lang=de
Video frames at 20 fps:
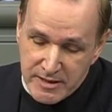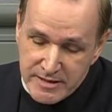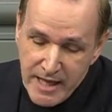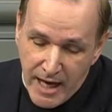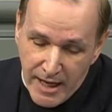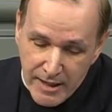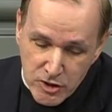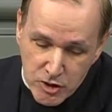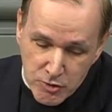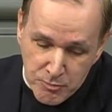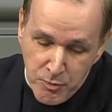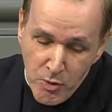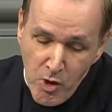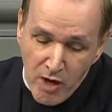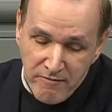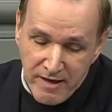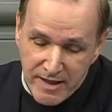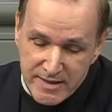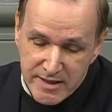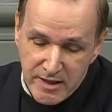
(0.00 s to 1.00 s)
die einen
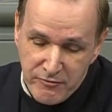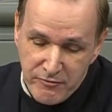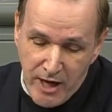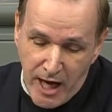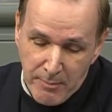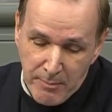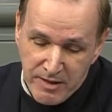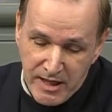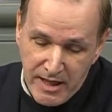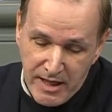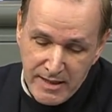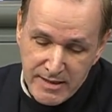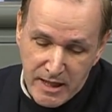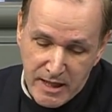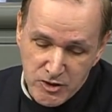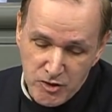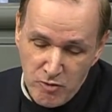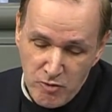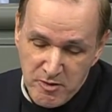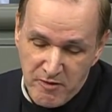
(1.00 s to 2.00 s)
Spurwechsel für abgelehnte
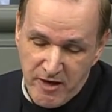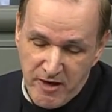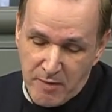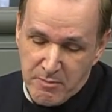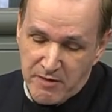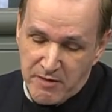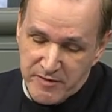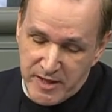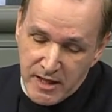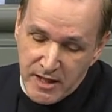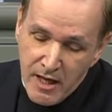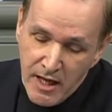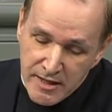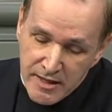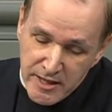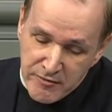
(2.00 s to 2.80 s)
Asylbewerber will,